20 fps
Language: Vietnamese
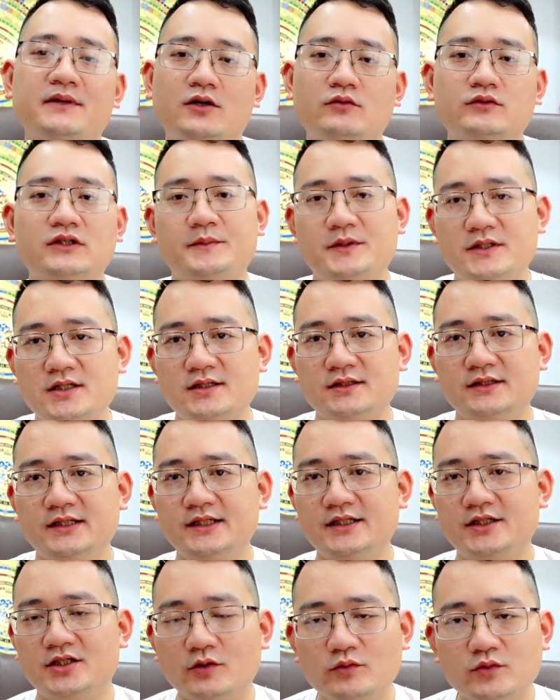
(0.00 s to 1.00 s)
mà không thắp hương
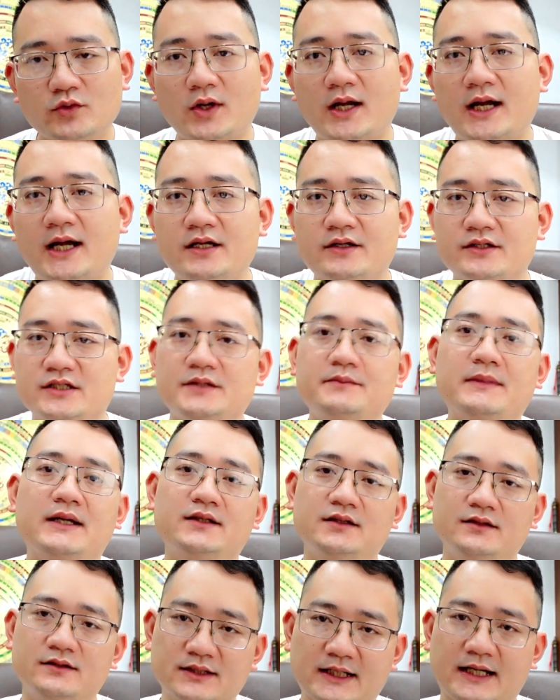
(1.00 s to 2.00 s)
thì không có ai ở trên
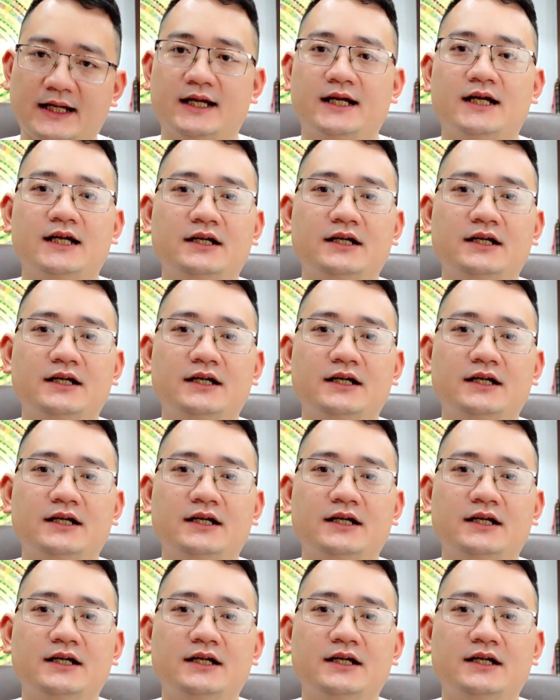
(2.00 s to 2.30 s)
ban thờ cả